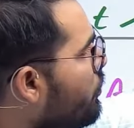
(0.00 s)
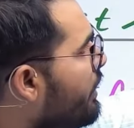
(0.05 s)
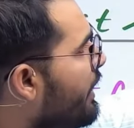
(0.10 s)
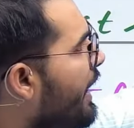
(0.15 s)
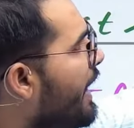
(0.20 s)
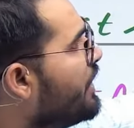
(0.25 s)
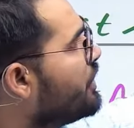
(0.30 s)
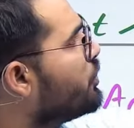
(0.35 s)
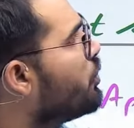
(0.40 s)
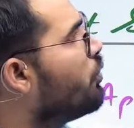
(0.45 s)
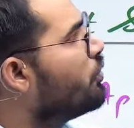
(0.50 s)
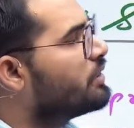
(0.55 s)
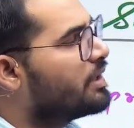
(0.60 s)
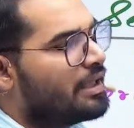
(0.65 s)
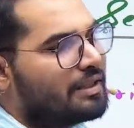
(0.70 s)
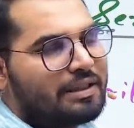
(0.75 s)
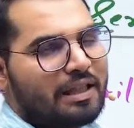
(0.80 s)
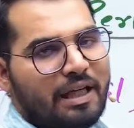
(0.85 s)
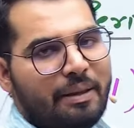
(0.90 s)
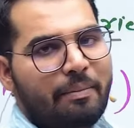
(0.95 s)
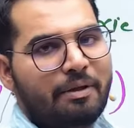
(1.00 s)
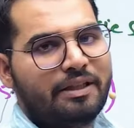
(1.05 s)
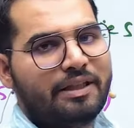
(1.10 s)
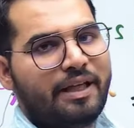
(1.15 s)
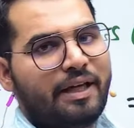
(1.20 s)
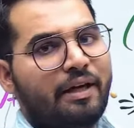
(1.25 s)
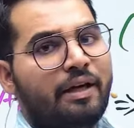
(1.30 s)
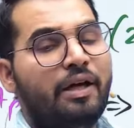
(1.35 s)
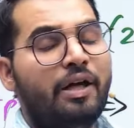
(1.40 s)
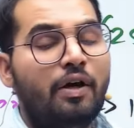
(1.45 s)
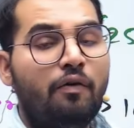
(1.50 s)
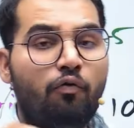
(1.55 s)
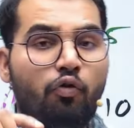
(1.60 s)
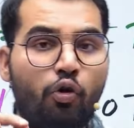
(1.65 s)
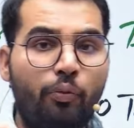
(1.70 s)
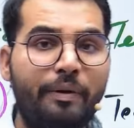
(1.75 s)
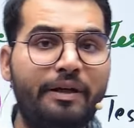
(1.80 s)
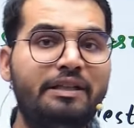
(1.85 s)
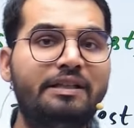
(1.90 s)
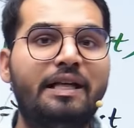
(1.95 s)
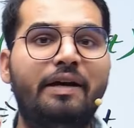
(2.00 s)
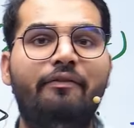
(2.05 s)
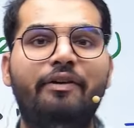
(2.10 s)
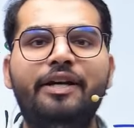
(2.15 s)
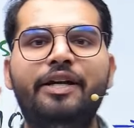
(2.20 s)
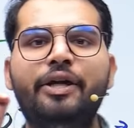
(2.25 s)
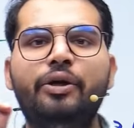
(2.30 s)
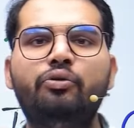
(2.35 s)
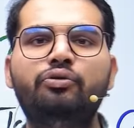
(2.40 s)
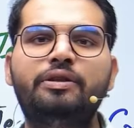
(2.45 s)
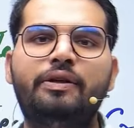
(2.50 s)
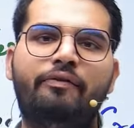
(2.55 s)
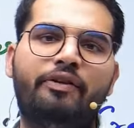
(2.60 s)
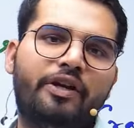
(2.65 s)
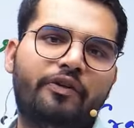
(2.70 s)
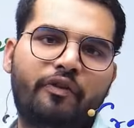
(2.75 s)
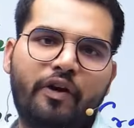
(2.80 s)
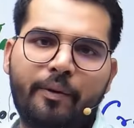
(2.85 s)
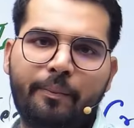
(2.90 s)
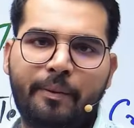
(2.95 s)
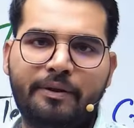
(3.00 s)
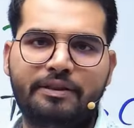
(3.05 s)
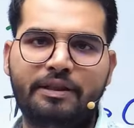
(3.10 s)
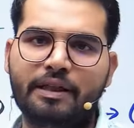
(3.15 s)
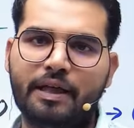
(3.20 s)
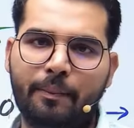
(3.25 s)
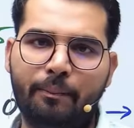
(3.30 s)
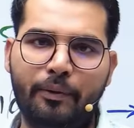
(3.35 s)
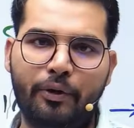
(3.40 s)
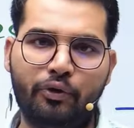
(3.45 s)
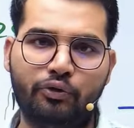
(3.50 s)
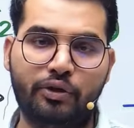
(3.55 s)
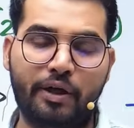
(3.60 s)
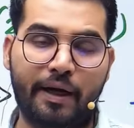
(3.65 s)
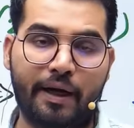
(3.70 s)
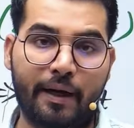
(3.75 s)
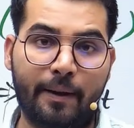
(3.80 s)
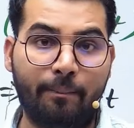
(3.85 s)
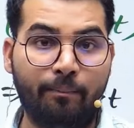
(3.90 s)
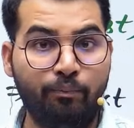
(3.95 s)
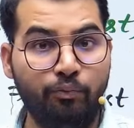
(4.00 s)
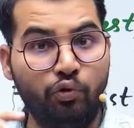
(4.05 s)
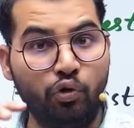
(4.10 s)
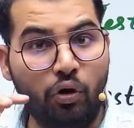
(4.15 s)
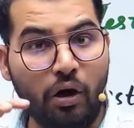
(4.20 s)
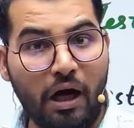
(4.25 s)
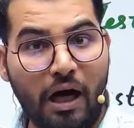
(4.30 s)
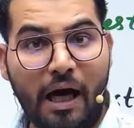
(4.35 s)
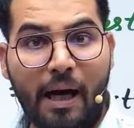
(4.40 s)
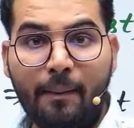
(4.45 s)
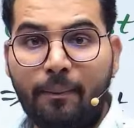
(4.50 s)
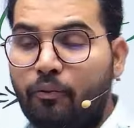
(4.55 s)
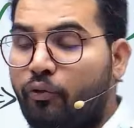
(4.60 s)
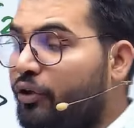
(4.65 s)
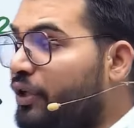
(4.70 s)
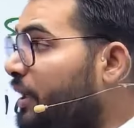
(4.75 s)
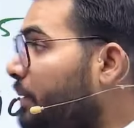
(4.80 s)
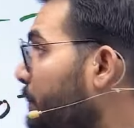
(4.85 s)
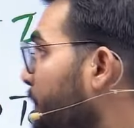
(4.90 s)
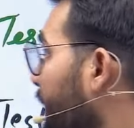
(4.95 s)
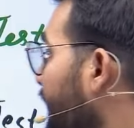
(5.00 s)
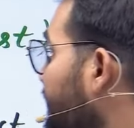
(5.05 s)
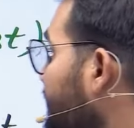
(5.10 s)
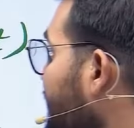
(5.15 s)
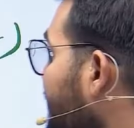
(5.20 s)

क्रैश कोर्स का सिलेबस है वो भी 70 टू 75 परसेंट कंप्लीट हो जाएगा तो आपको ये मेजर